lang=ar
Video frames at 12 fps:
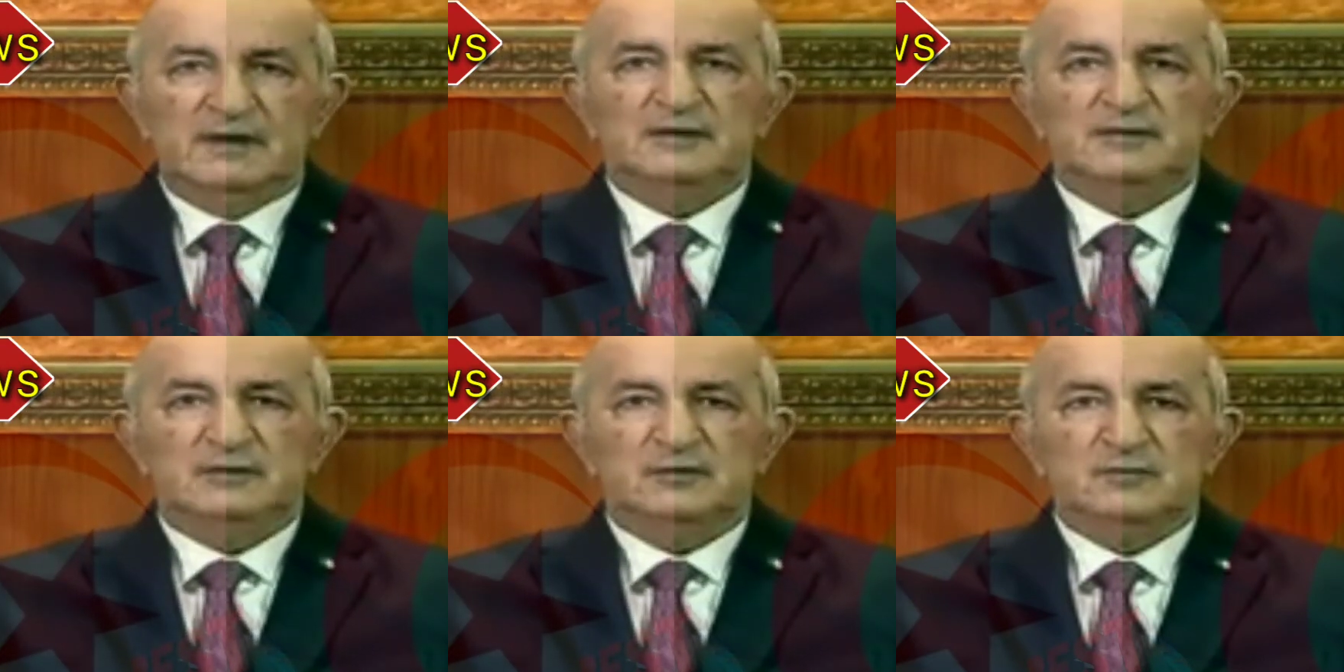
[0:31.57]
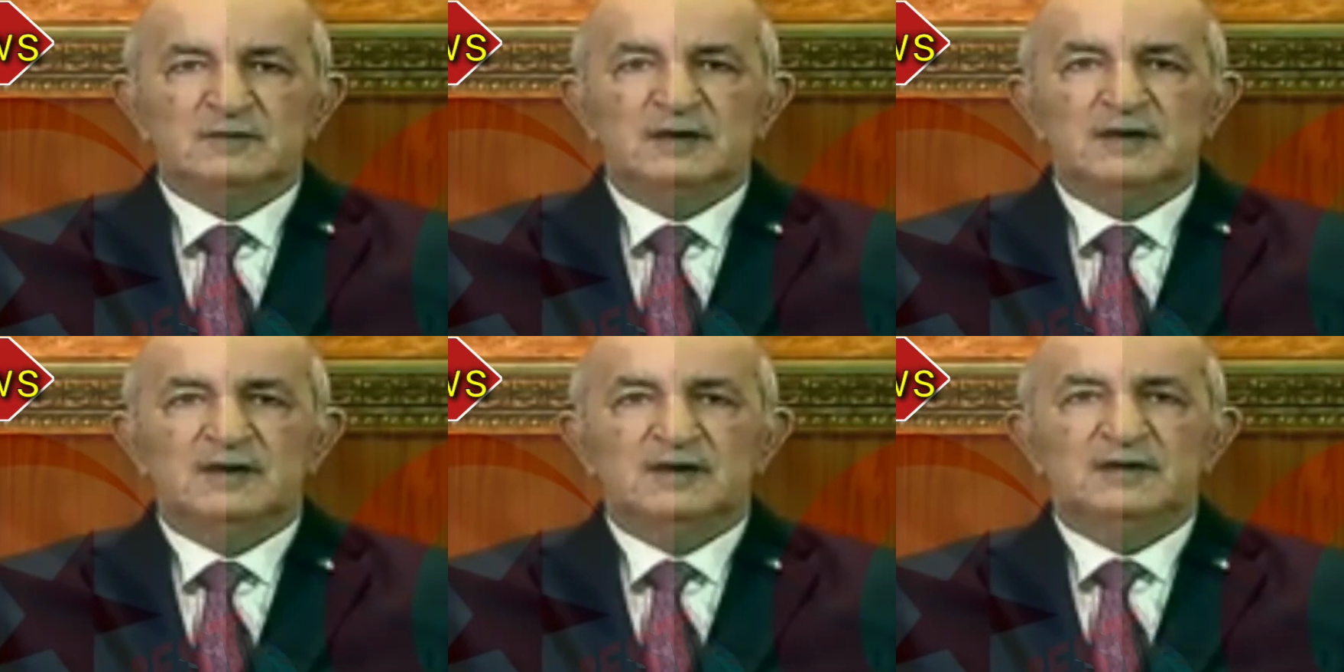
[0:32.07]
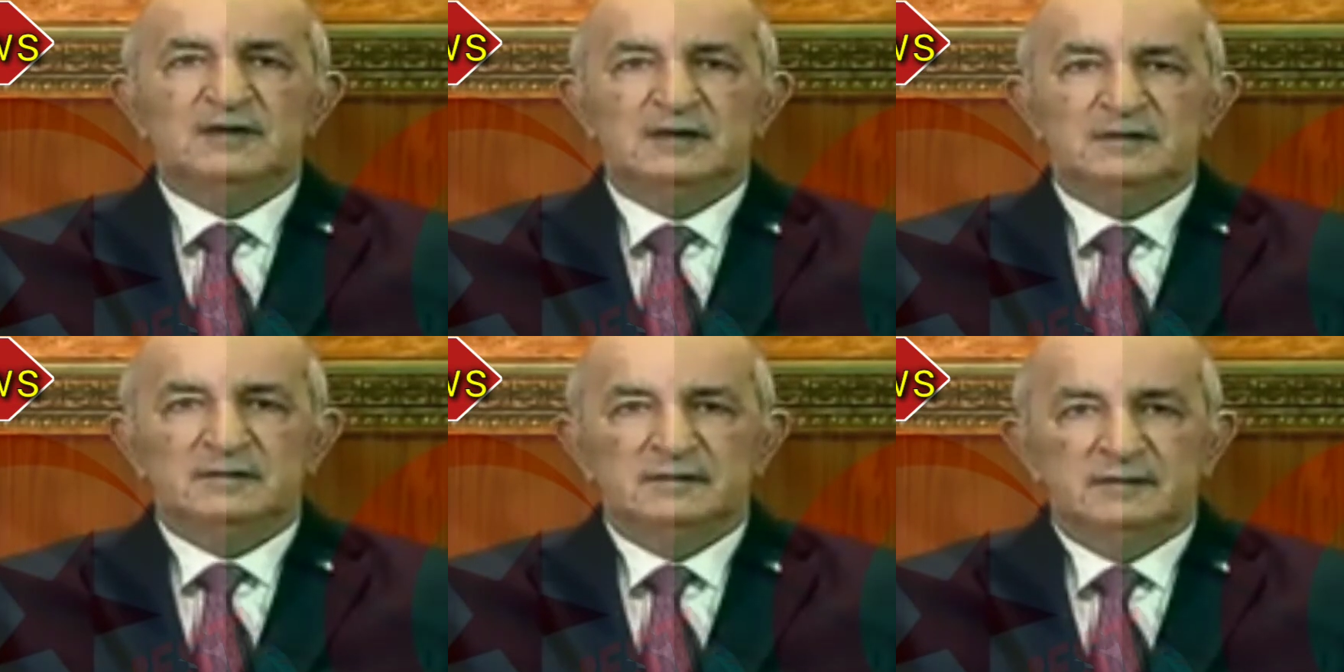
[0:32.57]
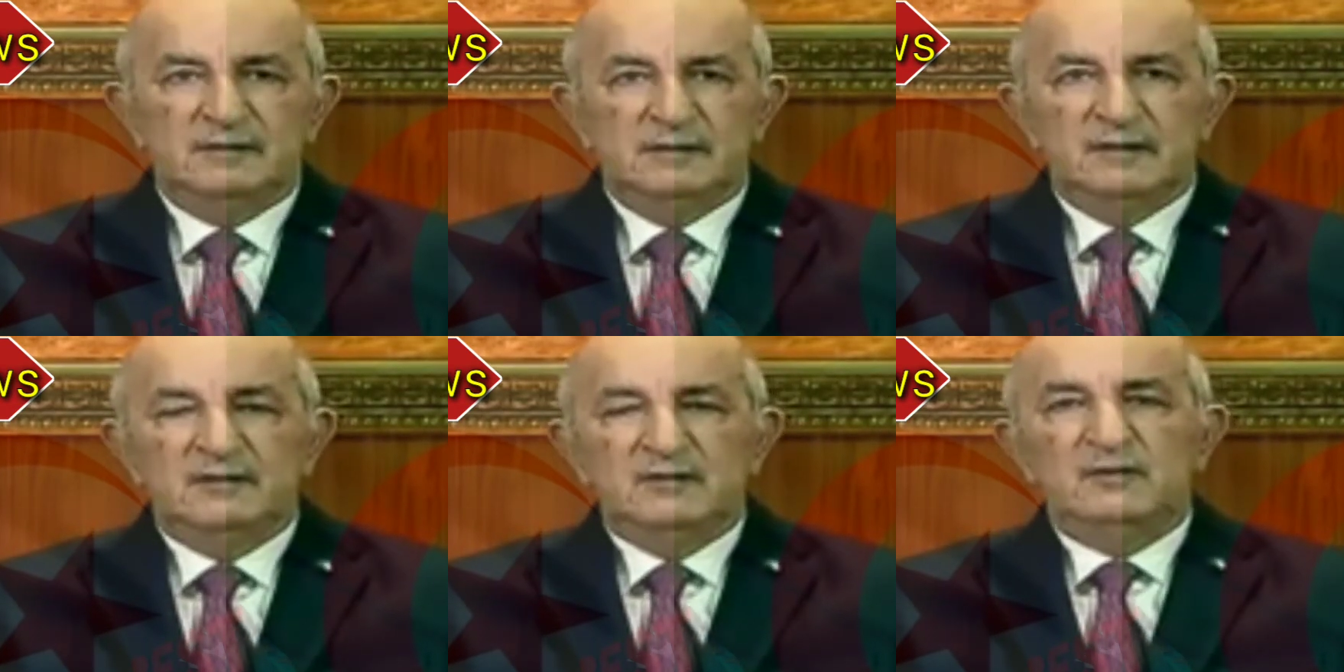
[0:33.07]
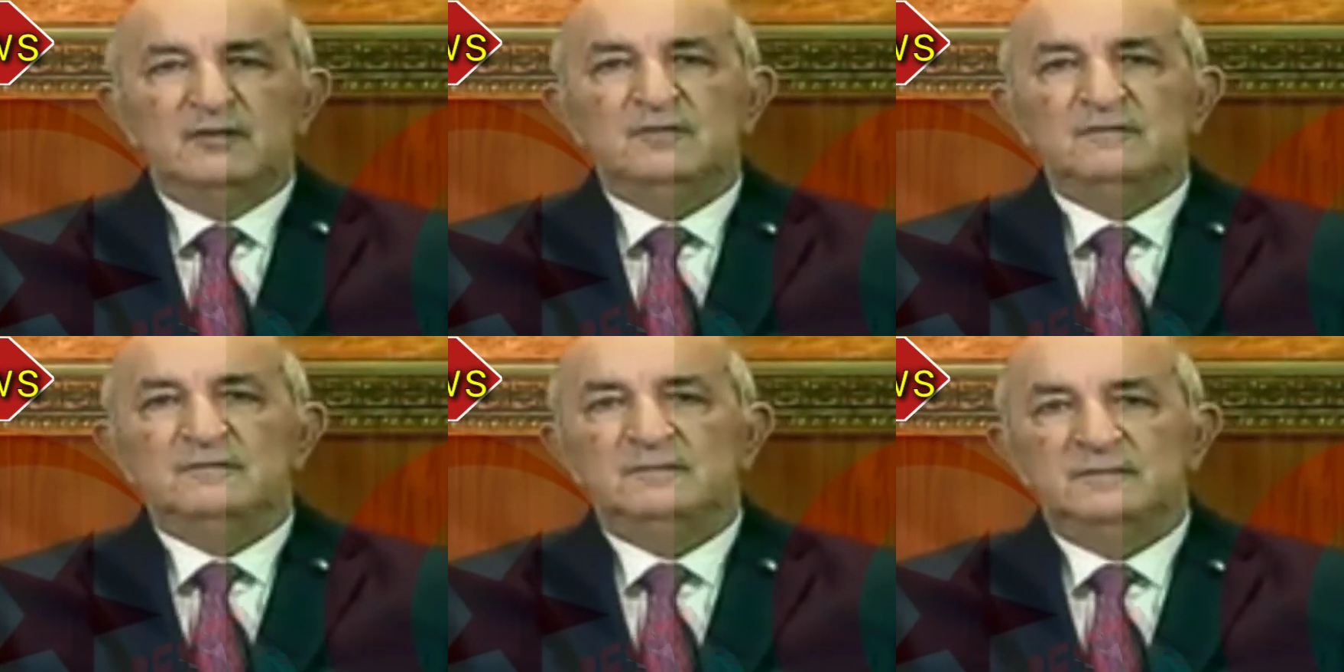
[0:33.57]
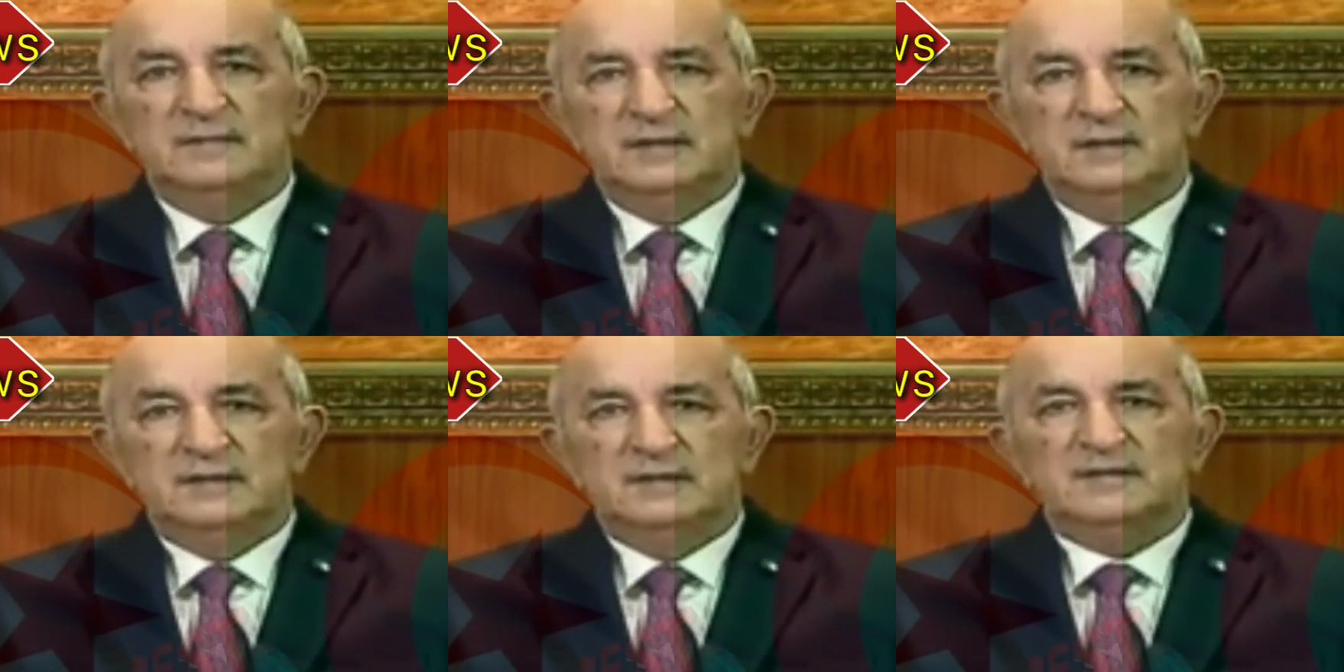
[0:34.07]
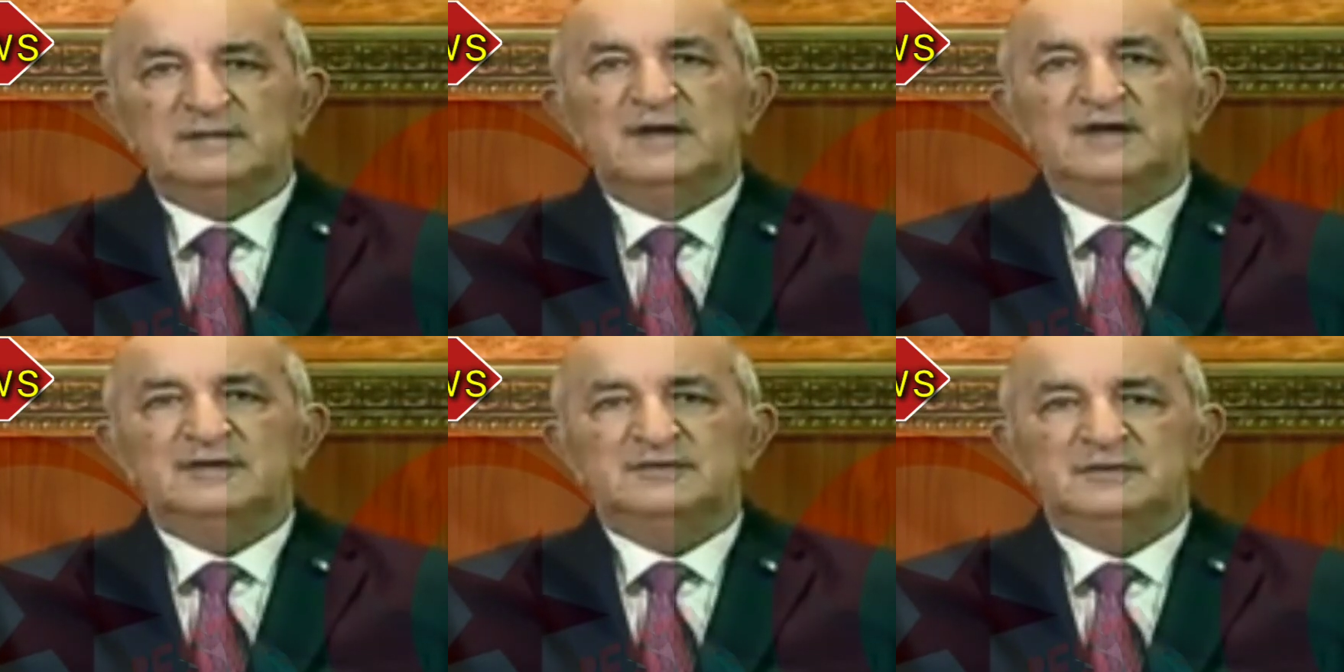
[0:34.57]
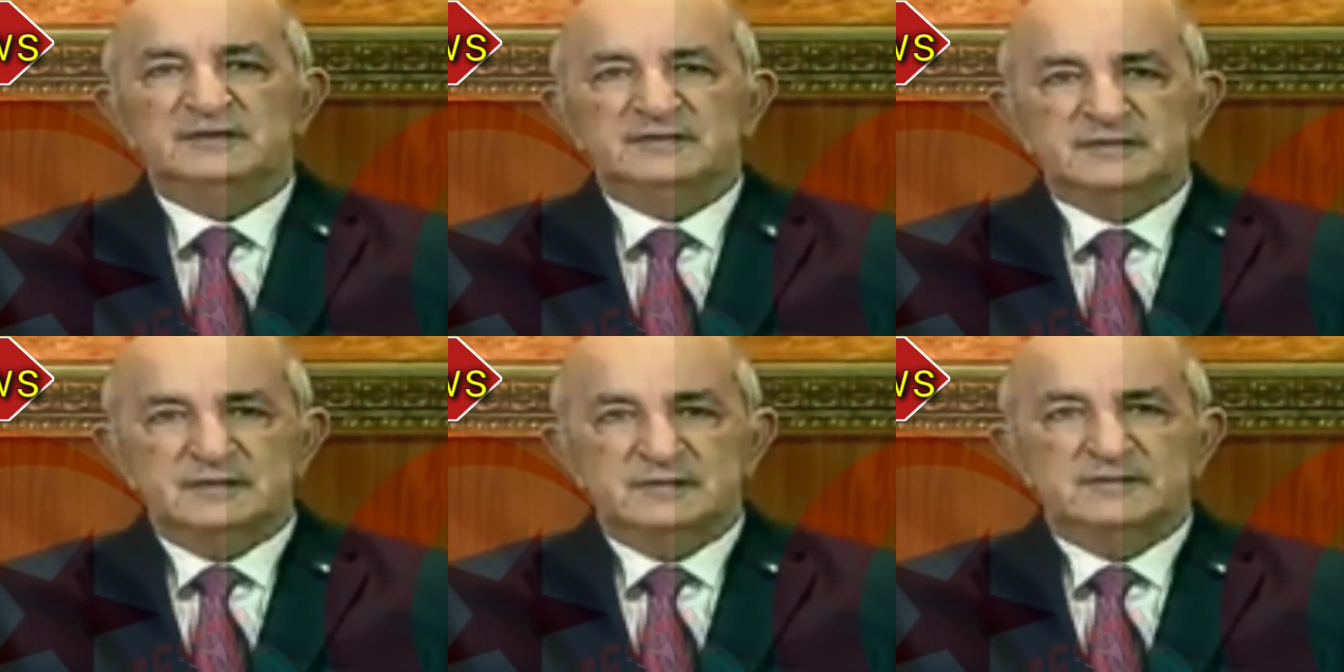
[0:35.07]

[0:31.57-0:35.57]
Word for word: وزير الصناعة فرحات أيت علي إبراهيم وزير الأشغال العمومية